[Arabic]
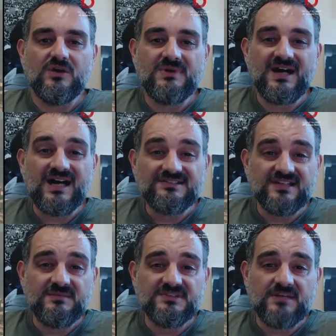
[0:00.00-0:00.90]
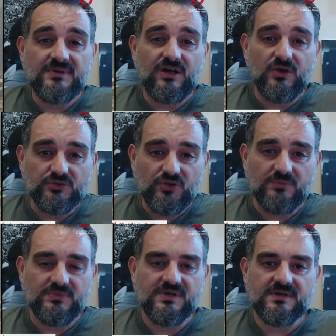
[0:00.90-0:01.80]
وما حصل ب 7
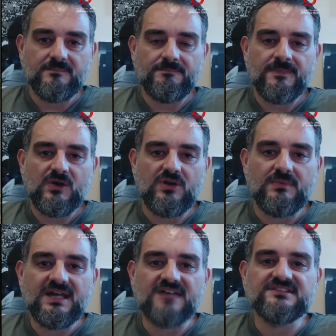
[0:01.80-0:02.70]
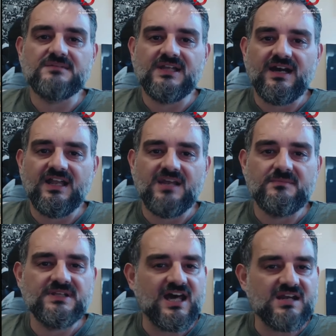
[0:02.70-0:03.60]
اكتوبر وما يحصل
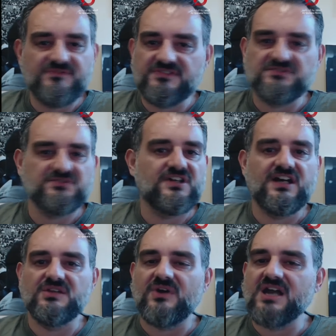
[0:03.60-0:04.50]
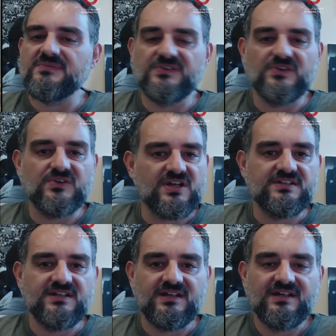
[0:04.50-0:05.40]
بالعالم من حرب في السودان وحرب في
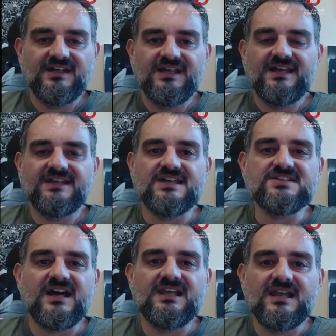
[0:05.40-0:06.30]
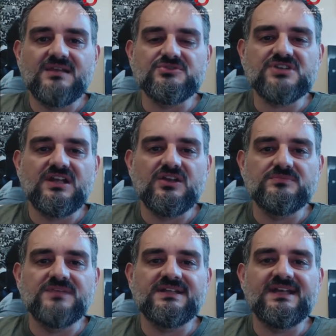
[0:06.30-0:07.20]
أوكرانيا يجعل المشكلة
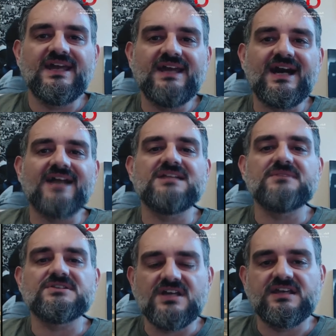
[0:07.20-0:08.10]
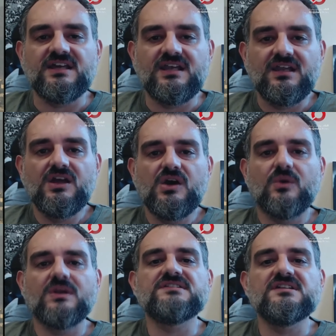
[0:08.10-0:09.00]
اللبنانية هي أحد المشاكل
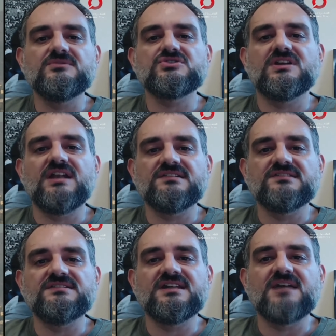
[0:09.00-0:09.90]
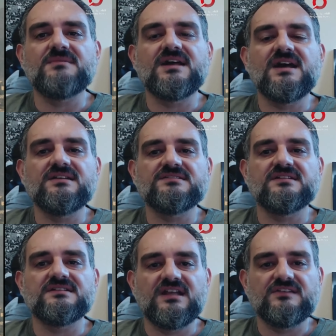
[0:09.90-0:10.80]
وليس المشكلة الأساسية كما كان
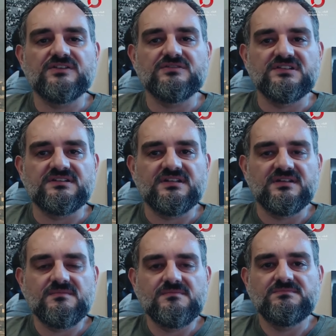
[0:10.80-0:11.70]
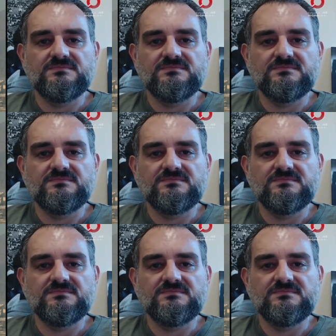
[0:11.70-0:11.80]
سنة 2006